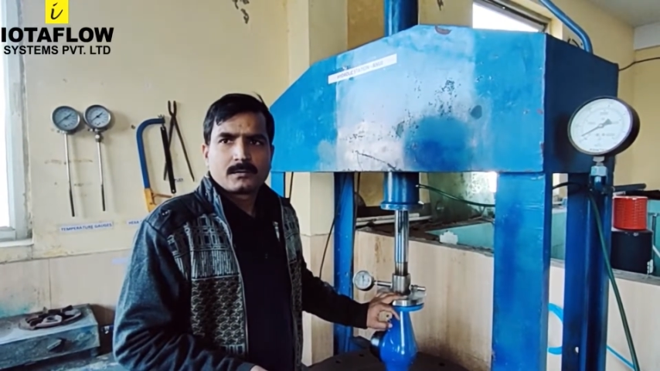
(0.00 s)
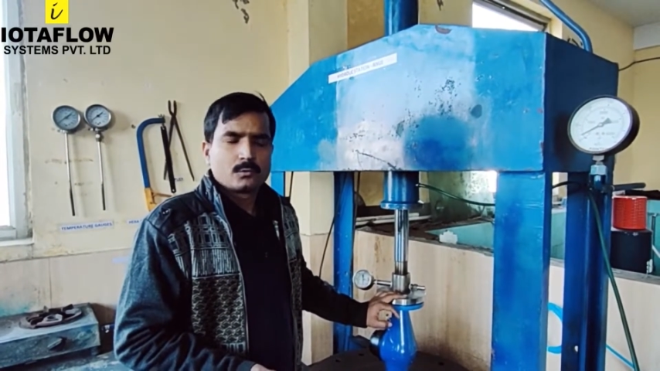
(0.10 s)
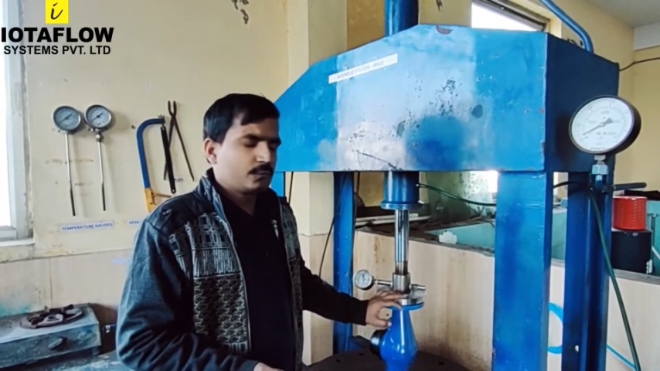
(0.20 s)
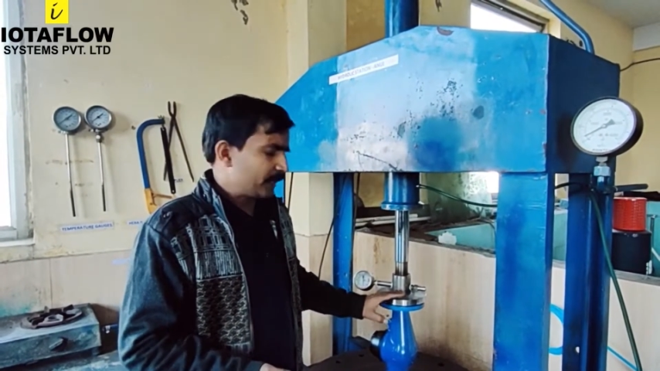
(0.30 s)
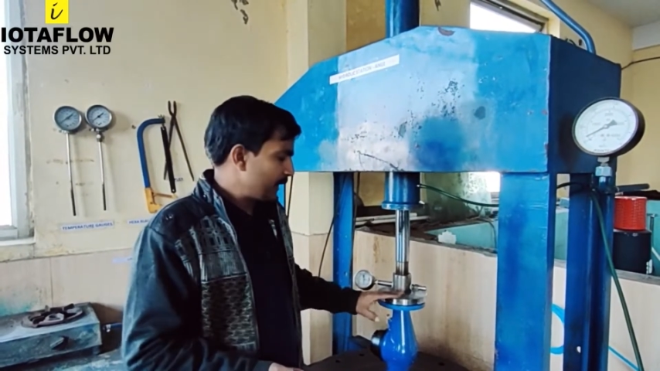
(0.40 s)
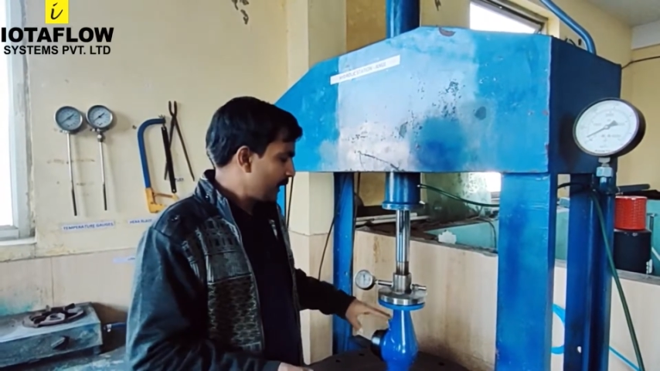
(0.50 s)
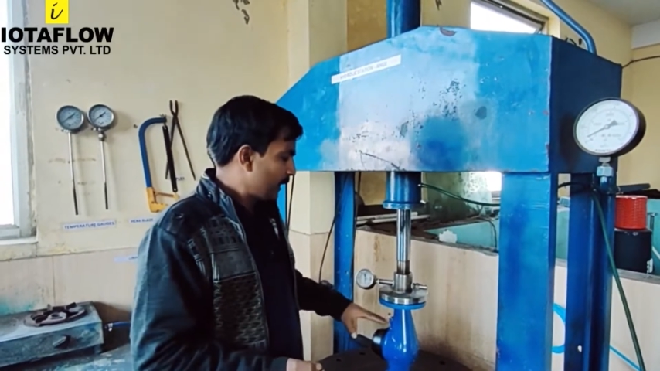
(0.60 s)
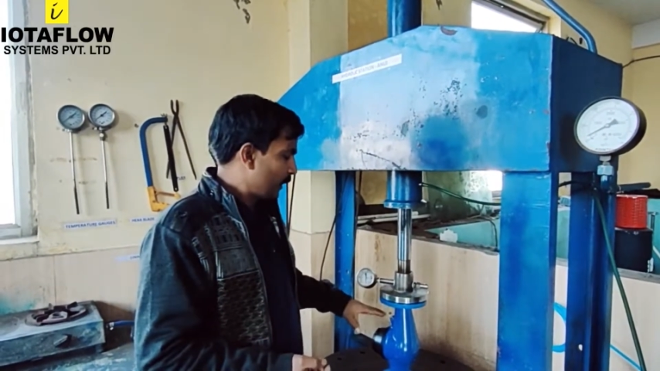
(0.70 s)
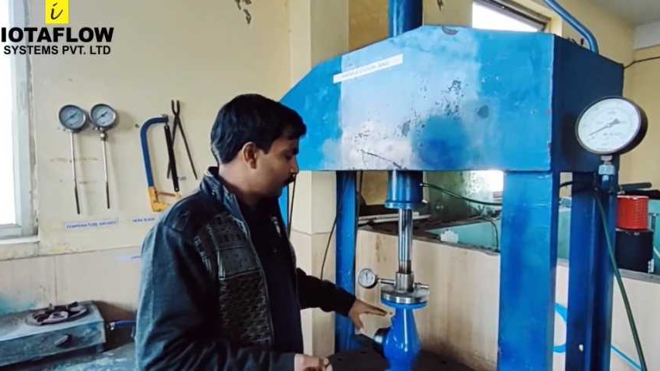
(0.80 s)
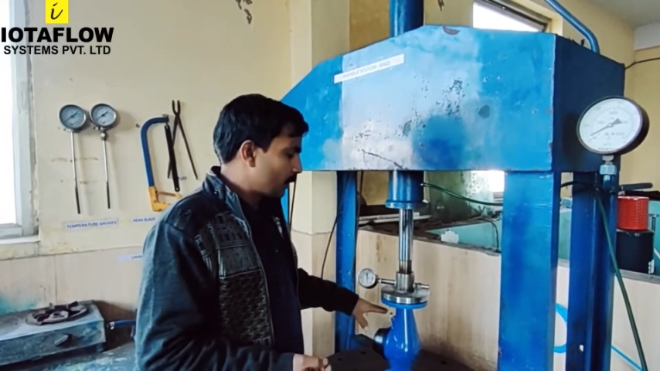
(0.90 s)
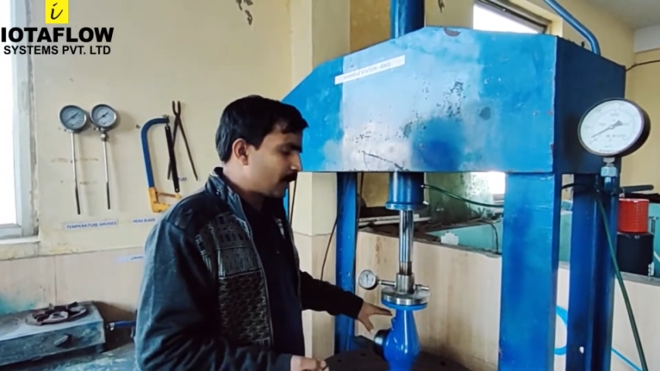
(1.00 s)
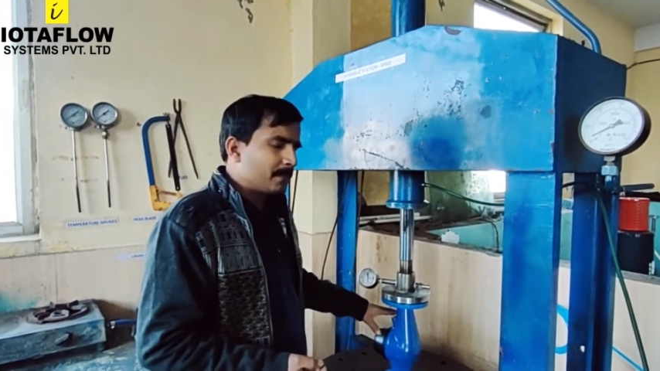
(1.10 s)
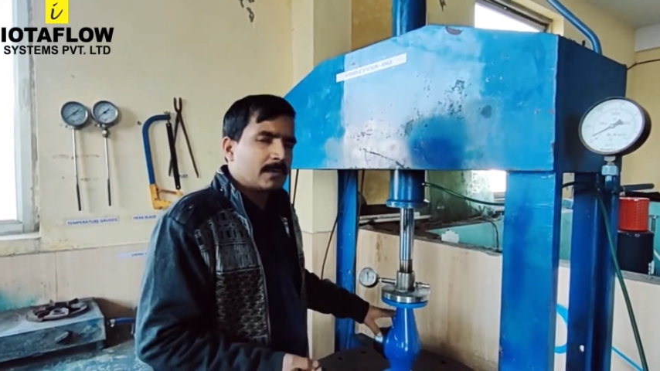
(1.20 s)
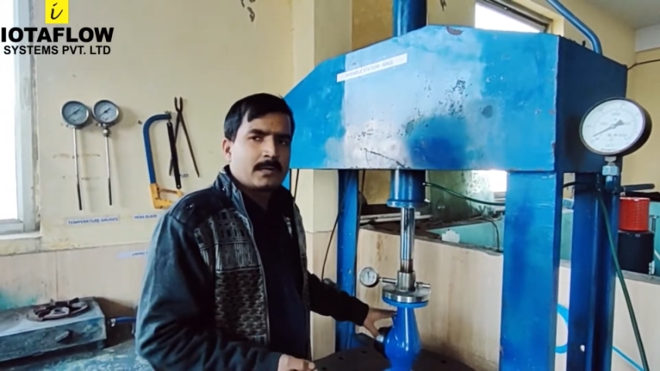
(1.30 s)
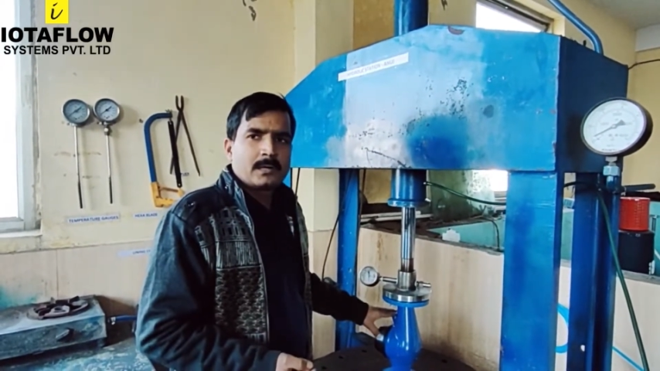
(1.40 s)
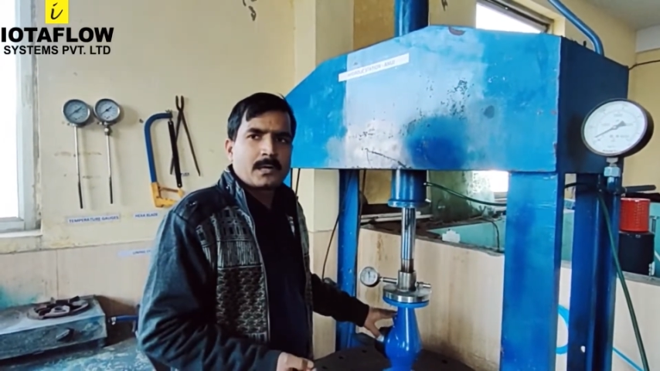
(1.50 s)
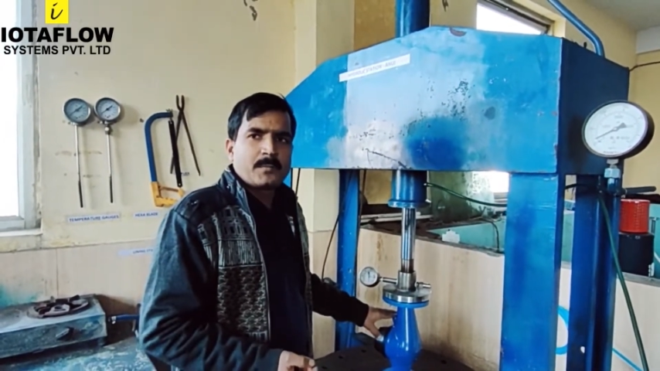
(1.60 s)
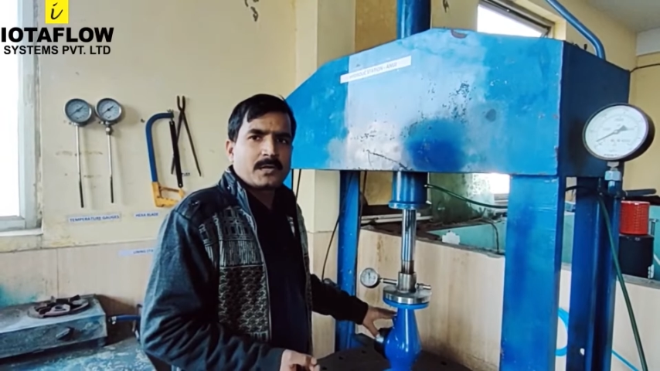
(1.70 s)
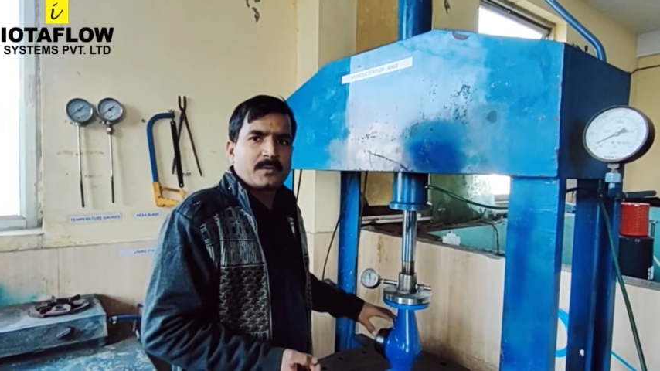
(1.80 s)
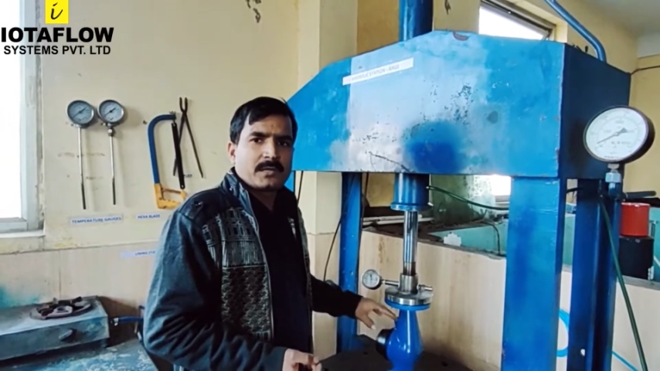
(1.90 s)
दूसरा इसको अगर हम
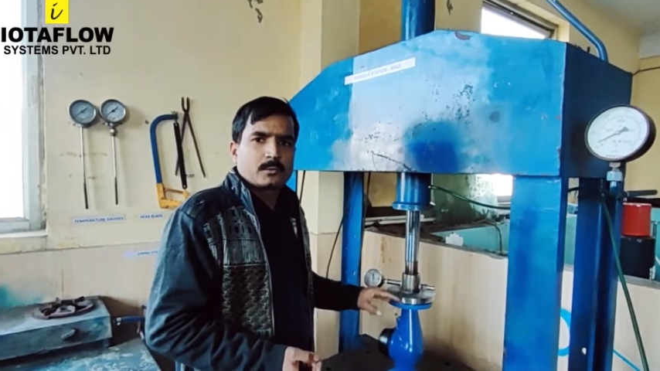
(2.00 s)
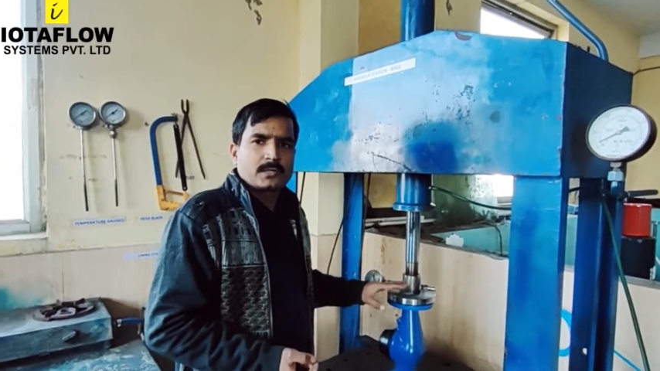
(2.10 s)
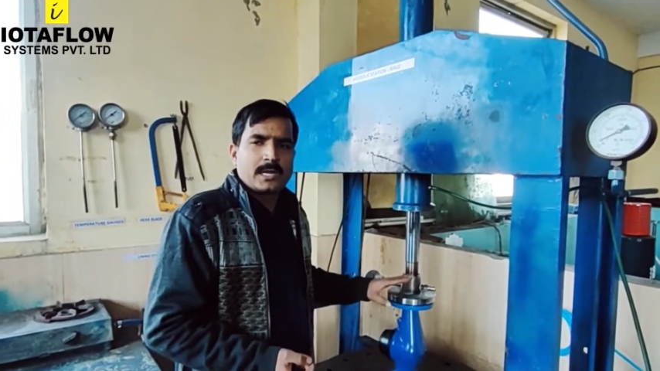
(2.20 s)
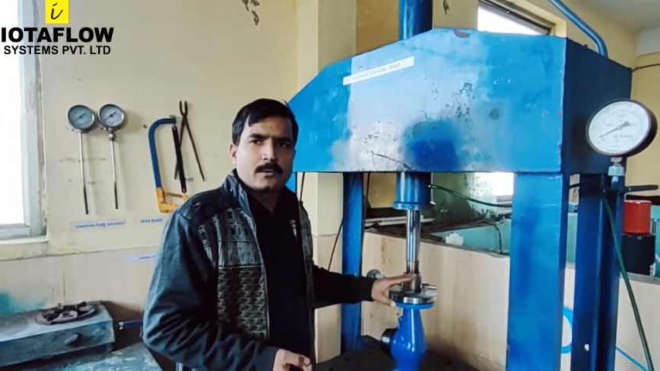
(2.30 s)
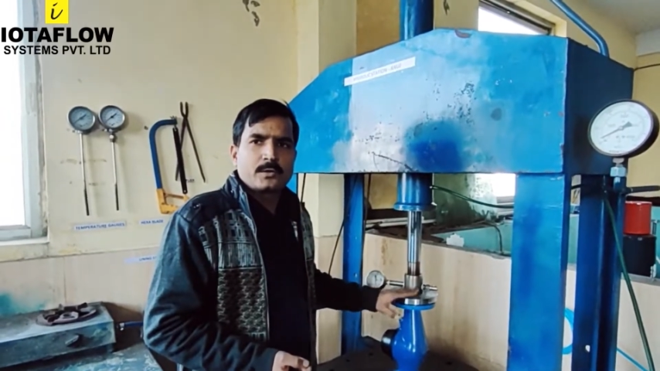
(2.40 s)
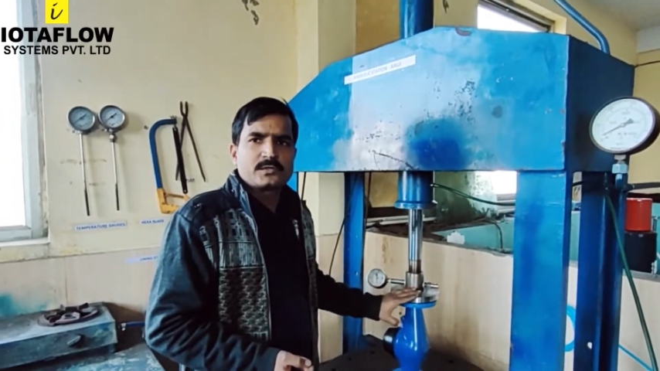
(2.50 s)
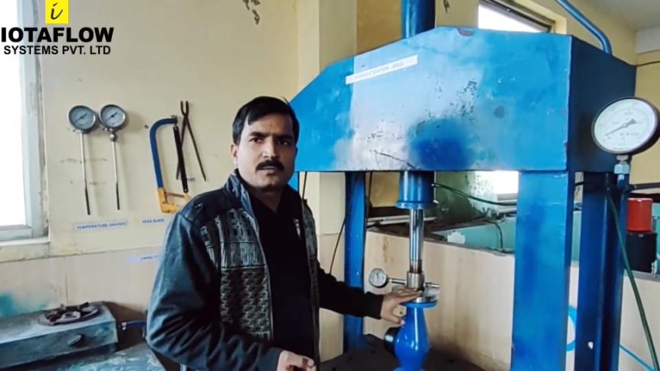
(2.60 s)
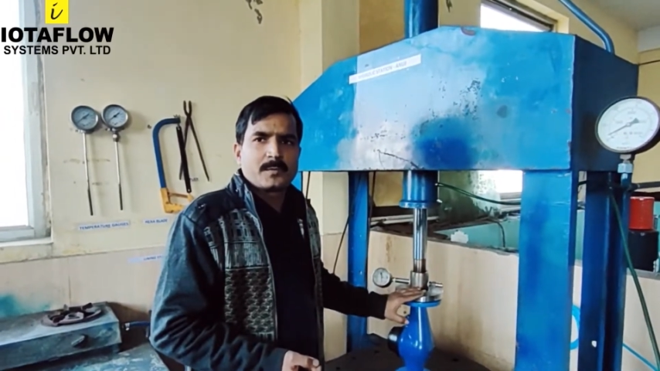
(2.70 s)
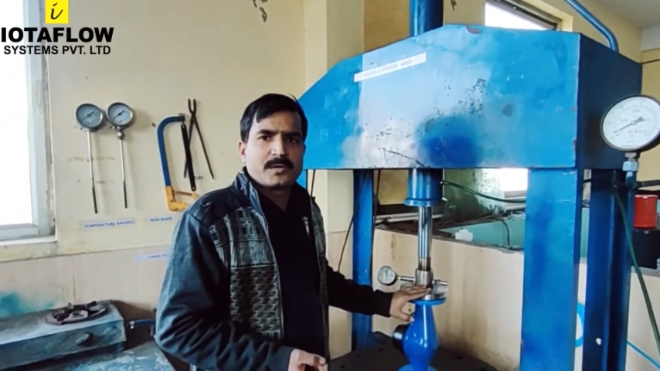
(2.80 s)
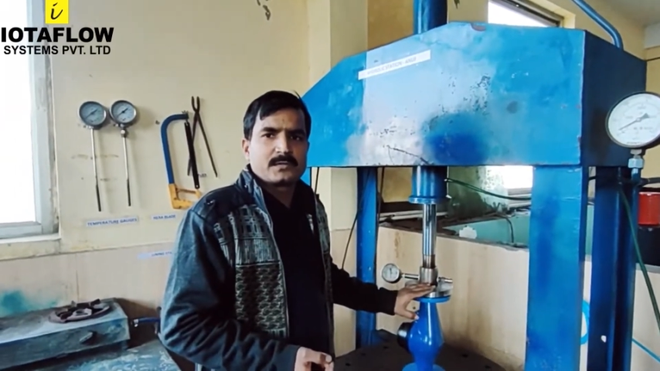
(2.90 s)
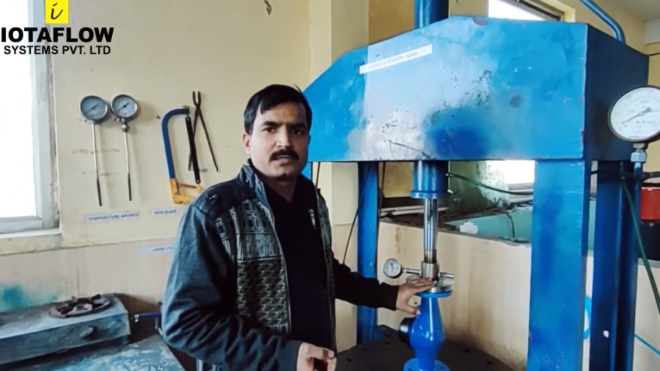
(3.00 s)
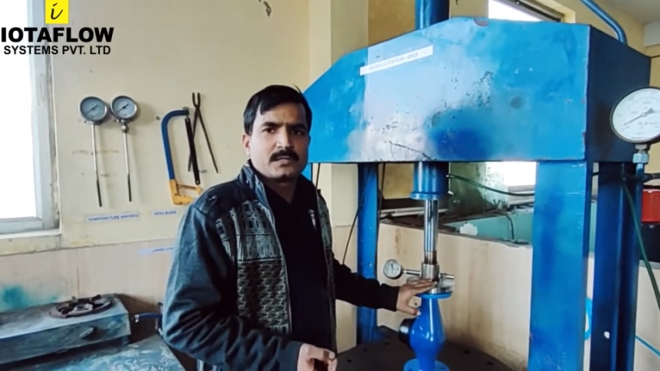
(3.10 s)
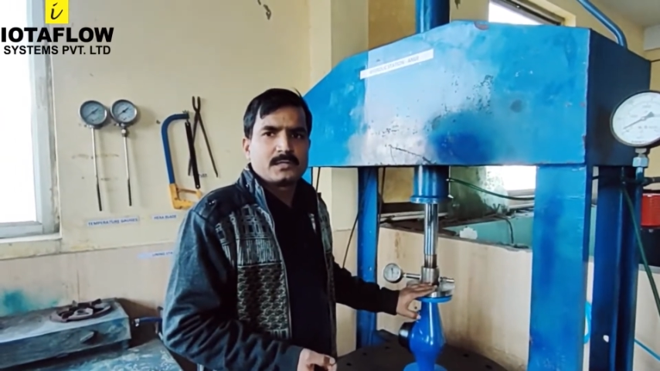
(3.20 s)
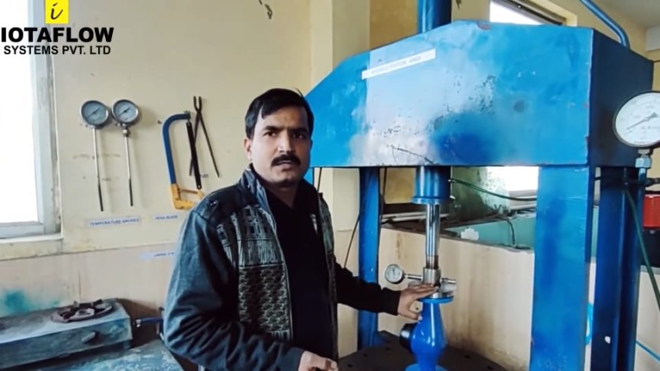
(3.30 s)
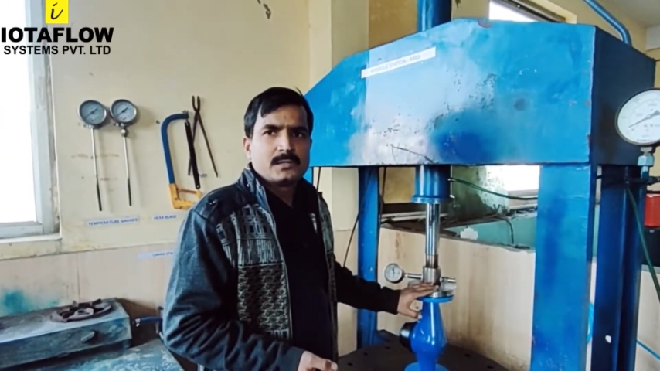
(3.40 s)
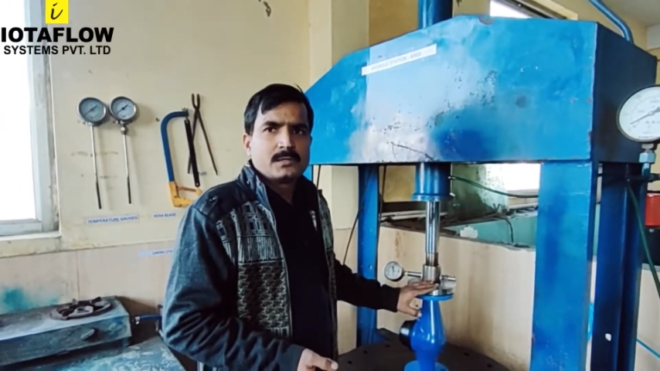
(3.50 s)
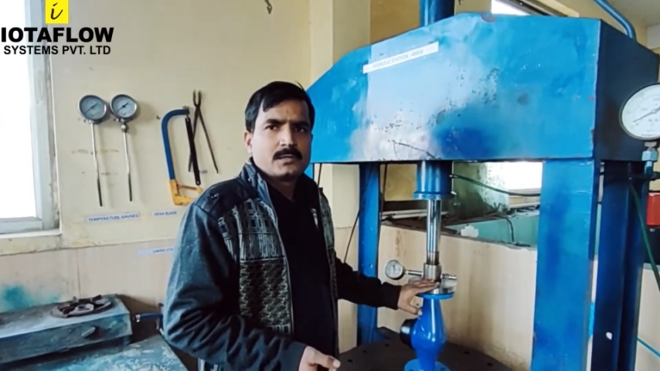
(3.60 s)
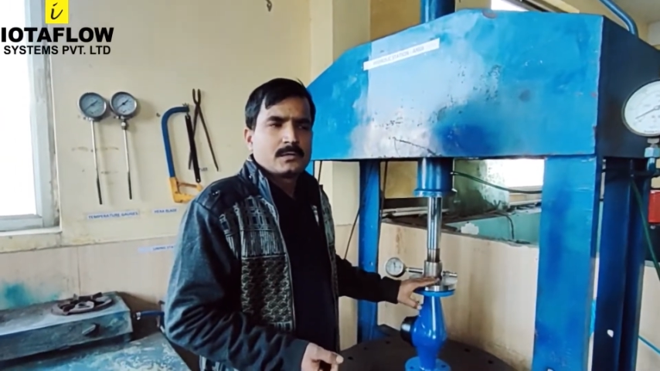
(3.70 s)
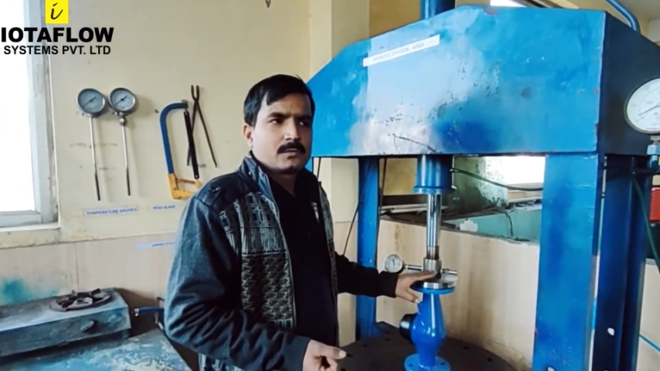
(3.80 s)
कभी कभी क्या होता था हाइड्रो टेस्टिंग पे भेज देते थे हम्म।